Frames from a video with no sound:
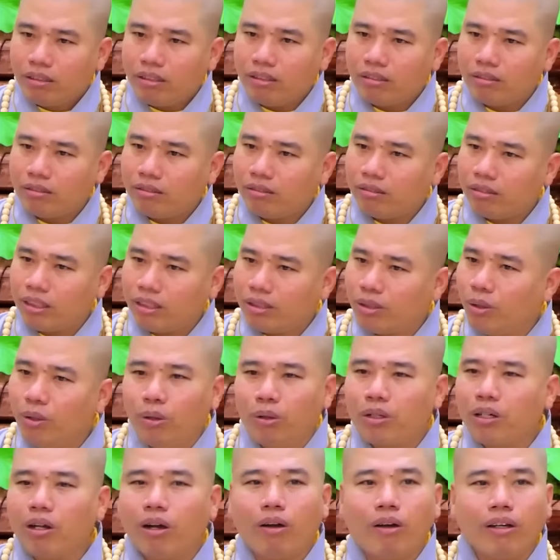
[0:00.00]
Đó, thì
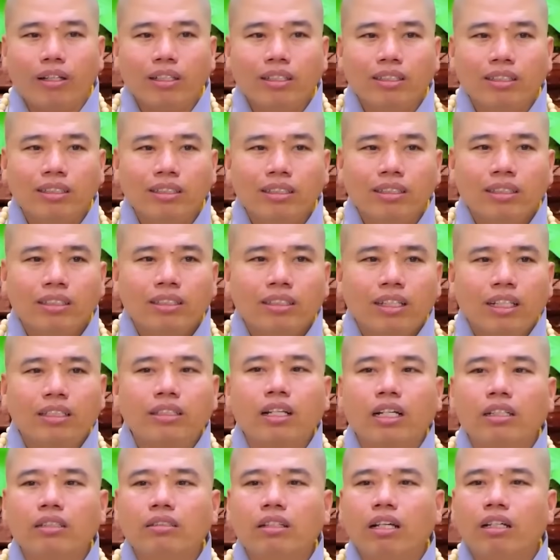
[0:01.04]
thua rồi. Nên
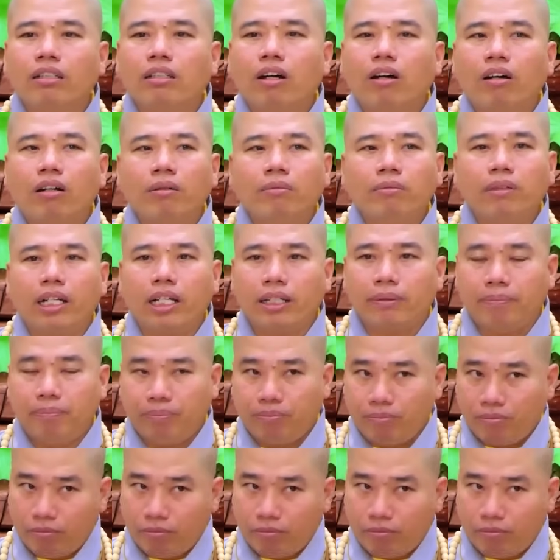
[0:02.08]
từ nơi đó mà